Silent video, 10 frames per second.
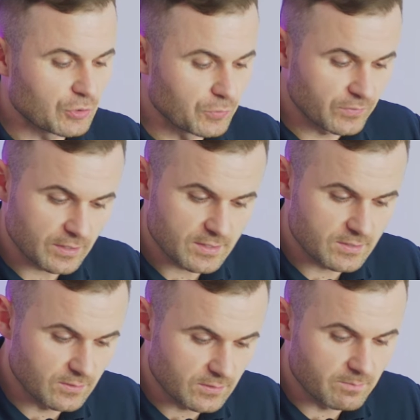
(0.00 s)
Równie
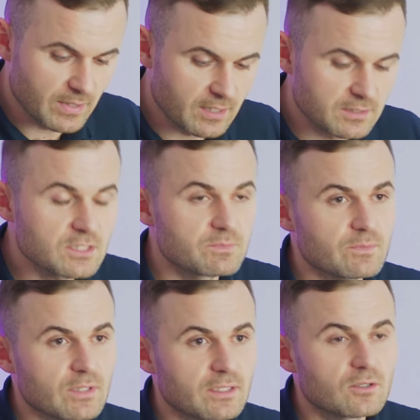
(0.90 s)
istotnym
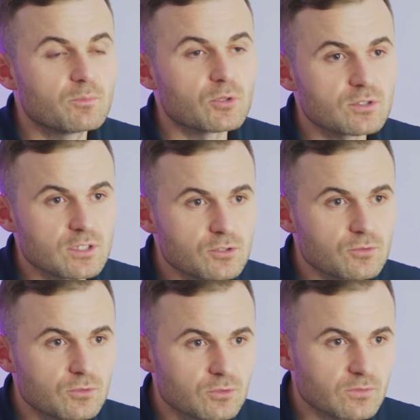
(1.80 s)
mechanizmem takiego
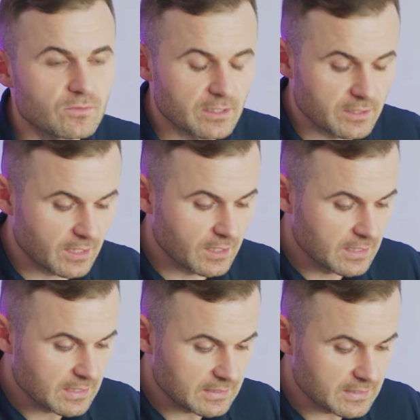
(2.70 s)
procesu lutowania
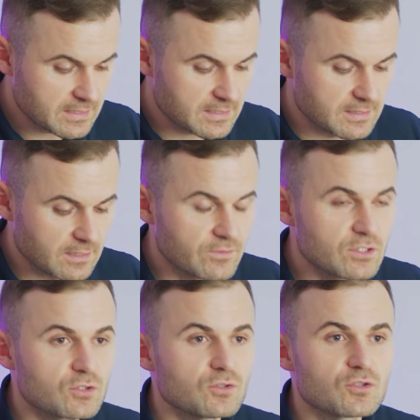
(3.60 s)
jest
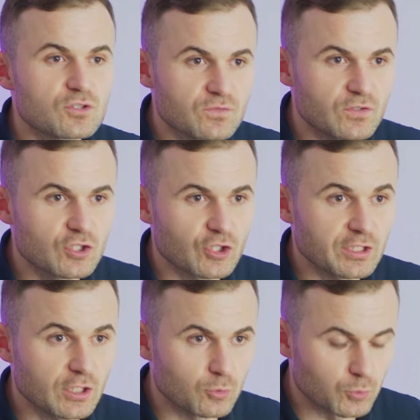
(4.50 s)
zjawisko
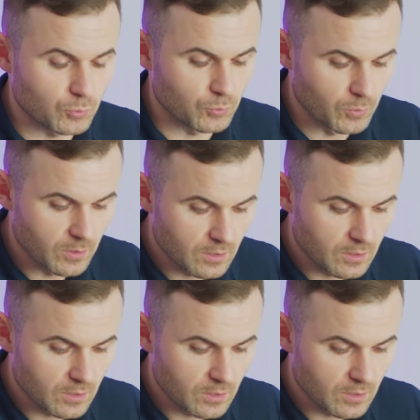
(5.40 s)
zwilżania lutu.